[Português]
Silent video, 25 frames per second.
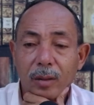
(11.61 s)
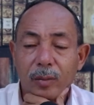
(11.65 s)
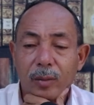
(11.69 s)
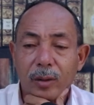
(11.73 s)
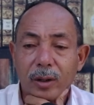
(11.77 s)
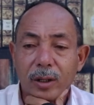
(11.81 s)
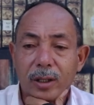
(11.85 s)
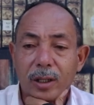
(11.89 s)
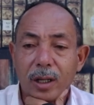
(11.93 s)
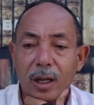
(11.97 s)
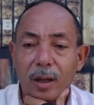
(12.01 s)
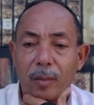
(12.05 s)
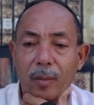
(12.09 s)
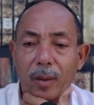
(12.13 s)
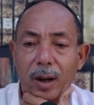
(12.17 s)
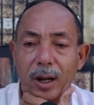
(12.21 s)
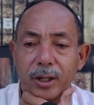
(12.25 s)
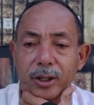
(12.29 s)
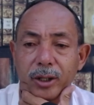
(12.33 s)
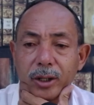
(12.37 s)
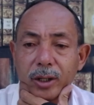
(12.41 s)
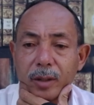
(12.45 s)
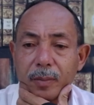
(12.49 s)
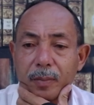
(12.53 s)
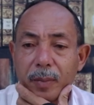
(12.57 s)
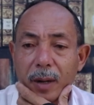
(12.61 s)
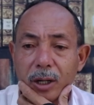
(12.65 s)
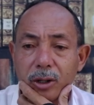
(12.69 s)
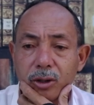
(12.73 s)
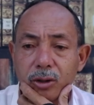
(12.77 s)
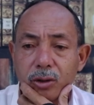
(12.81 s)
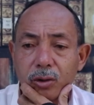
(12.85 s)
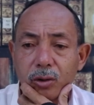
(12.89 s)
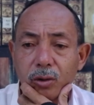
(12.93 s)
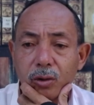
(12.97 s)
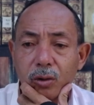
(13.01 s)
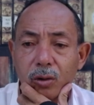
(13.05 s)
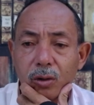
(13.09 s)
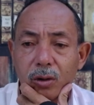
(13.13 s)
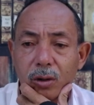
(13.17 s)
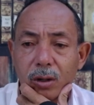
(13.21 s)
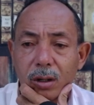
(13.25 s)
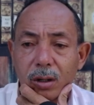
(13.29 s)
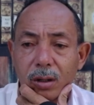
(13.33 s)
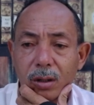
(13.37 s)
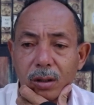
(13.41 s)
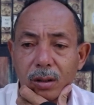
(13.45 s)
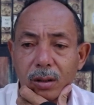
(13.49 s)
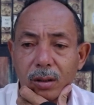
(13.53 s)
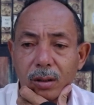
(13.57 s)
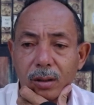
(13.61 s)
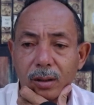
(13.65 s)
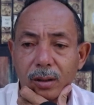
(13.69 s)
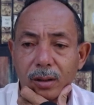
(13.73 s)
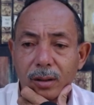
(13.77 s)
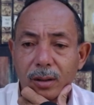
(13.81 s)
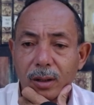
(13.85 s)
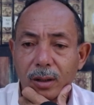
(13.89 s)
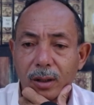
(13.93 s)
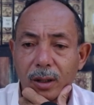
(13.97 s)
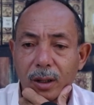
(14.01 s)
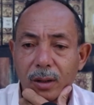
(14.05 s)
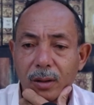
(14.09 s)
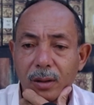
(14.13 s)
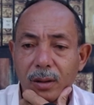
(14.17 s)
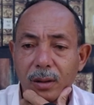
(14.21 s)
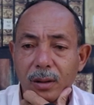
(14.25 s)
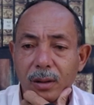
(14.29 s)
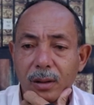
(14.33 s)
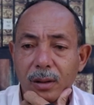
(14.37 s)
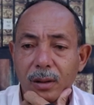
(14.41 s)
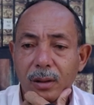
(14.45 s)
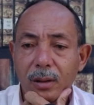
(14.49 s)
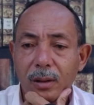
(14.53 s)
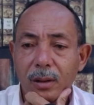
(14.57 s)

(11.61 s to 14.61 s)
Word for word: pode ser imagem de pastor, entendeu?